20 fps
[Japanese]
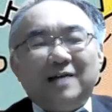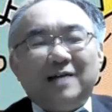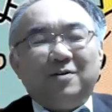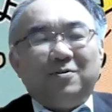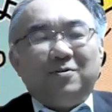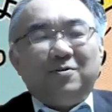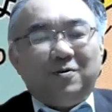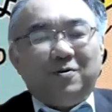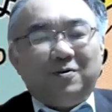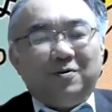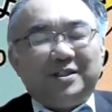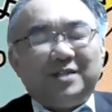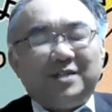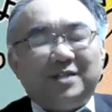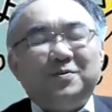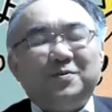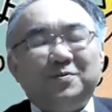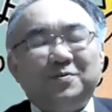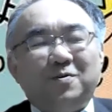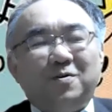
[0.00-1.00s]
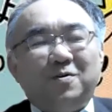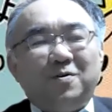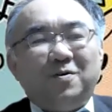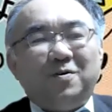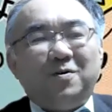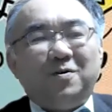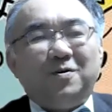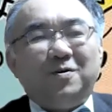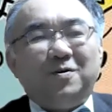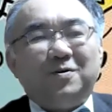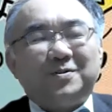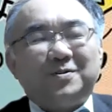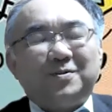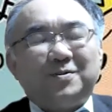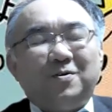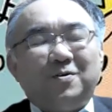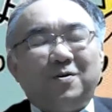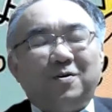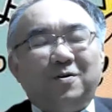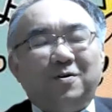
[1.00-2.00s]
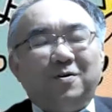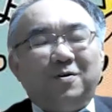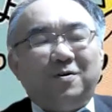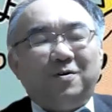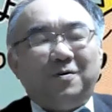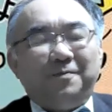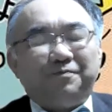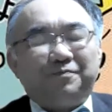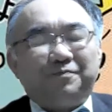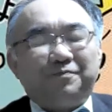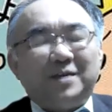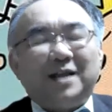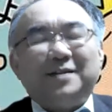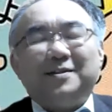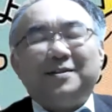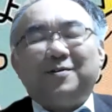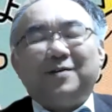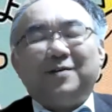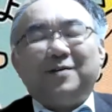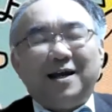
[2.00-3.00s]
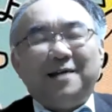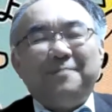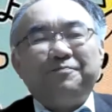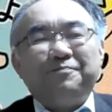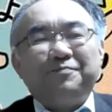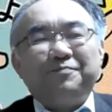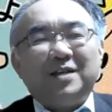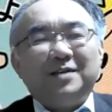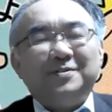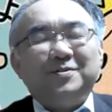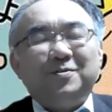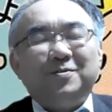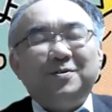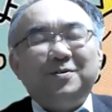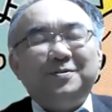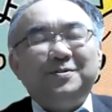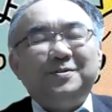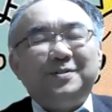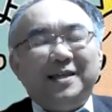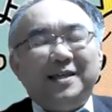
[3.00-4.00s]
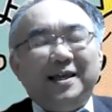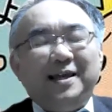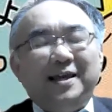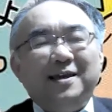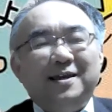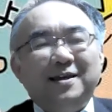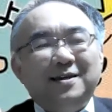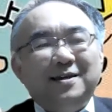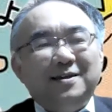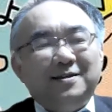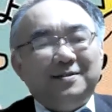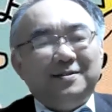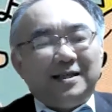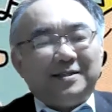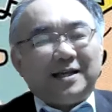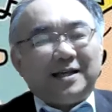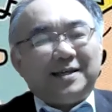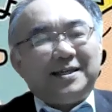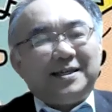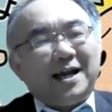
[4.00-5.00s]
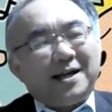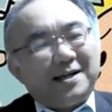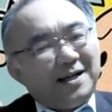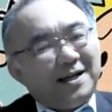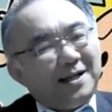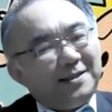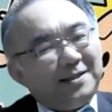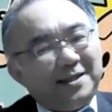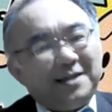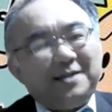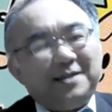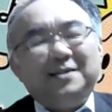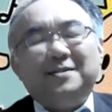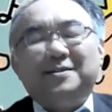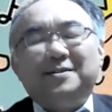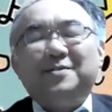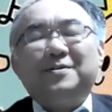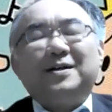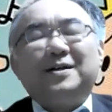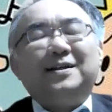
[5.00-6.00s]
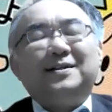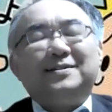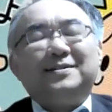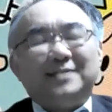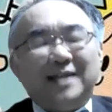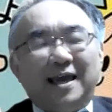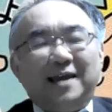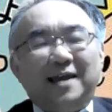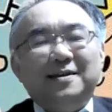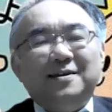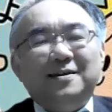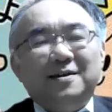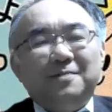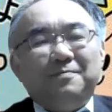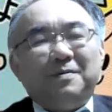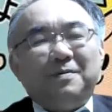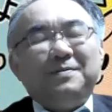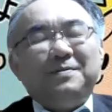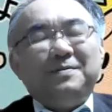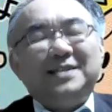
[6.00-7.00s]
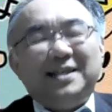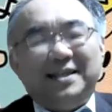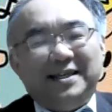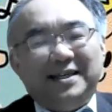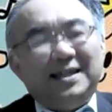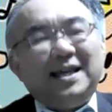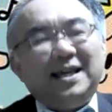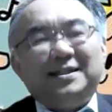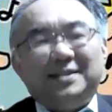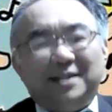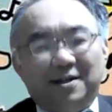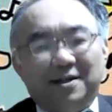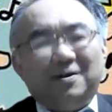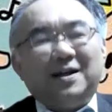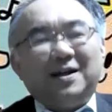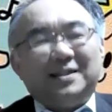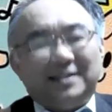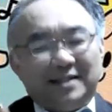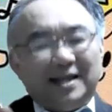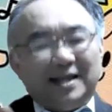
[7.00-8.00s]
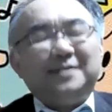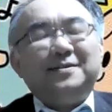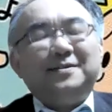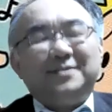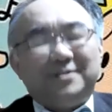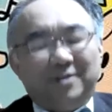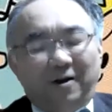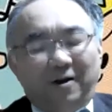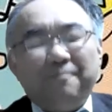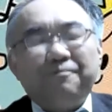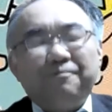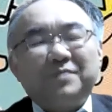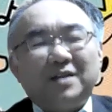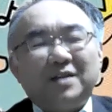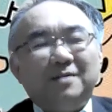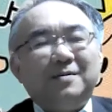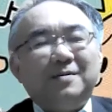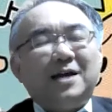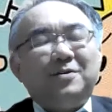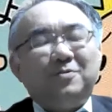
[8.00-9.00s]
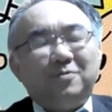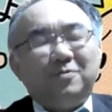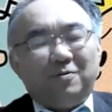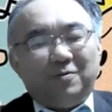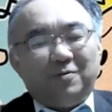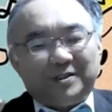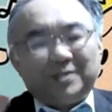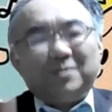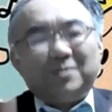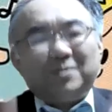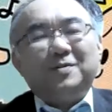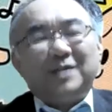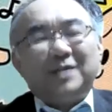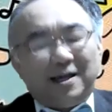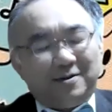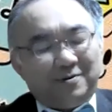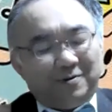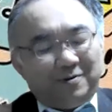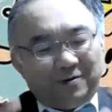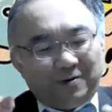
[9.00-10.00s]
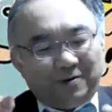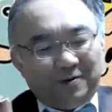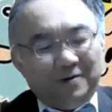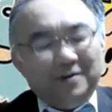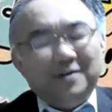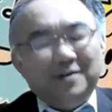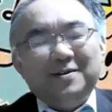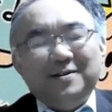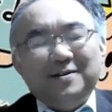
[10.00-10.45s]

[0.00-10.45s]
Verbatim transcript: あの、自分を、その、なんていうのかな。そういうふうに、なんていうか、客観的にっていうかですね、別に卑下してるわけじゃないんですよ。あの落ち込んあの